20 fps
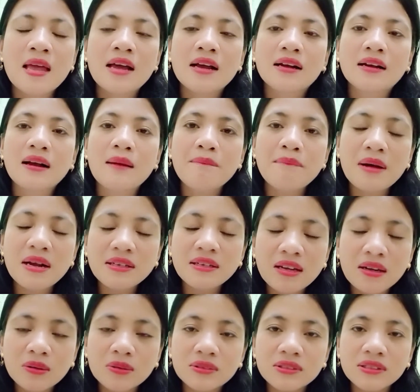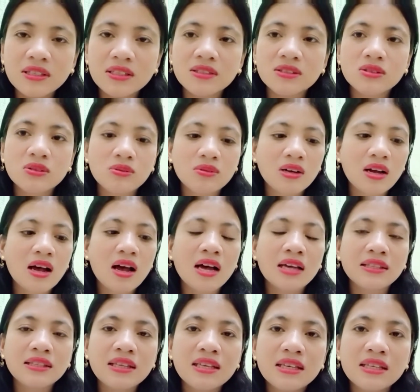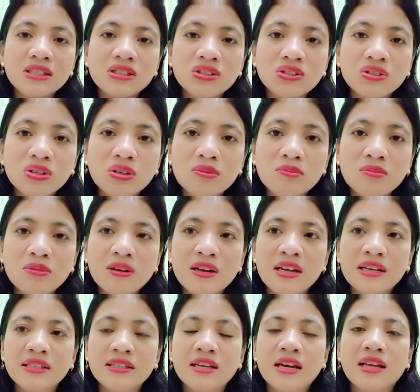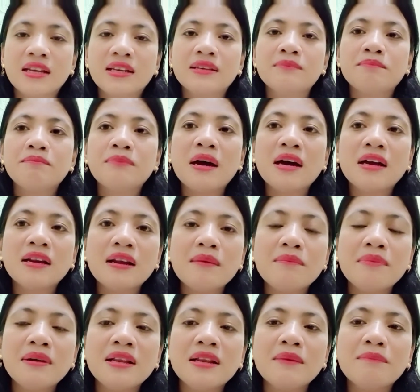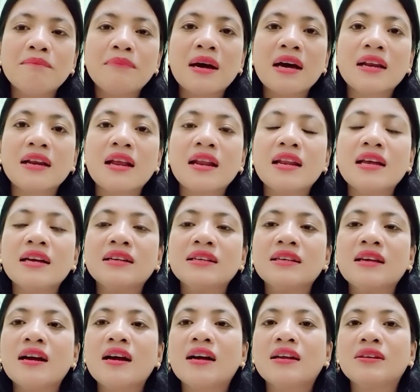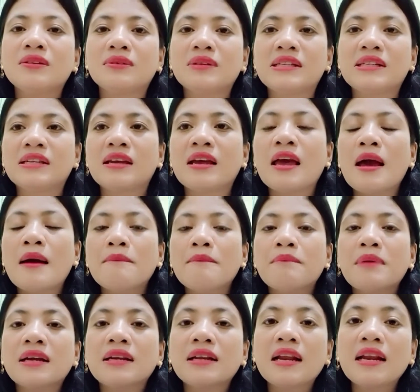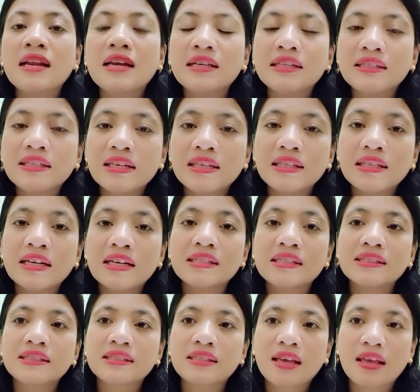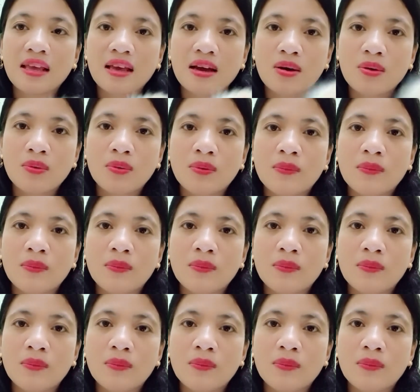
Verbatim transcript: kapag nakontento ka at i-enjoy mo lang yan, para, para, para lang yan ano eh, para lang yan ng sayaw.